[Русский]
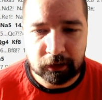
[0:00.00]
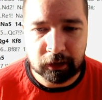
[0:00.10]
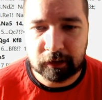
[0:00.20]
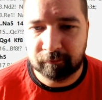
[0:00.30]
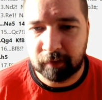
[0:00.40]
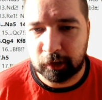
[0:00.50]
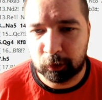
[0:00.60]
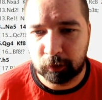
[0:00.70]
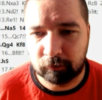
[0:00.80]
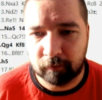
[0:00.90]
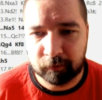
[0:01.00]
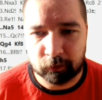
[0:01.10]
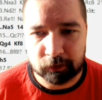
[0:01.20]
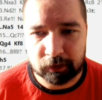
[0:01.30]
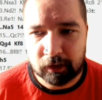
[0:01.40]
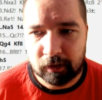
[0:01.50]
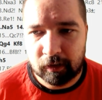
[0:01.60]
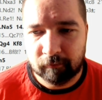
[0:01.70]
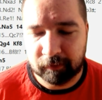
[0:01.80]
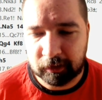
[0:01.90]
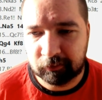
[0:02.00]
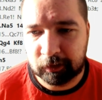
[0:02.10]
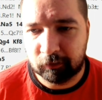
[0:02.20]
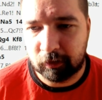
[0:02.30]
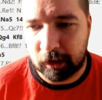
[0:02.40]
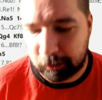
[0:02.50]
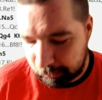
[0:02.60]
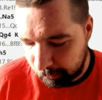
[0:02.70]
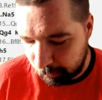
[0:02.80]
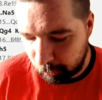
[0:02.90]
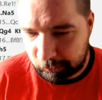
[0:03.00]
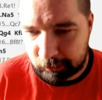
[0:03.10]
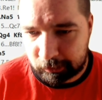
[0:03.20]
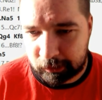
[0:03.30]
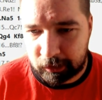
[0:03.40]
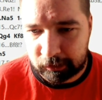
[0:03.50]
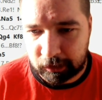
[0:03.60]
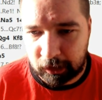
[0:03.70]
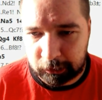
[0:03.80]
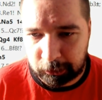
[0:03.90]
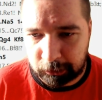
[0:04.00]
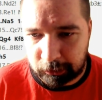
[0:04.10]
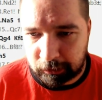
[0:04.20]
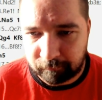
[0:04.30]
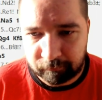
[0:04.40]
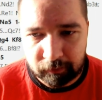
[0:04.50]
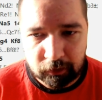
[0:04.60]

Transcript: это большой вопрос. Прежде всего, конечно, хочется сыграть h4,